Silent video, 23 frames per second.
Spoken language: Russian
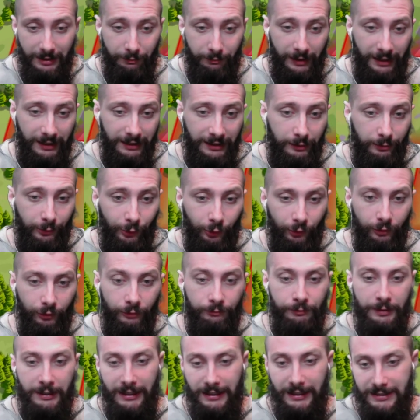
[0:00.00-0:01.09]
поэтому
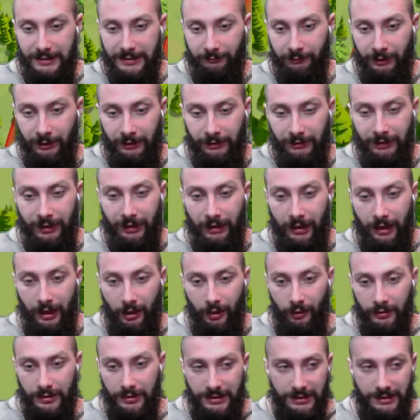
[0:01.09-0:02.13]
упереться в этот аккаунт,